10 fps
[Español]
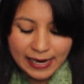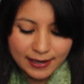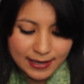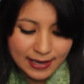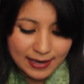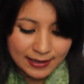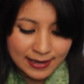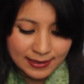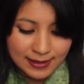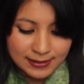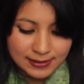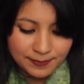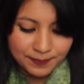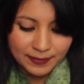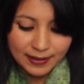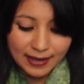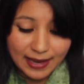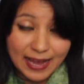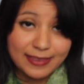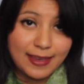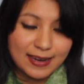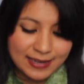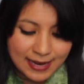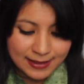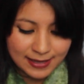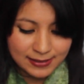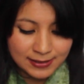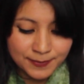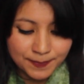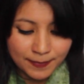Eric Hernández, Katy Hernández,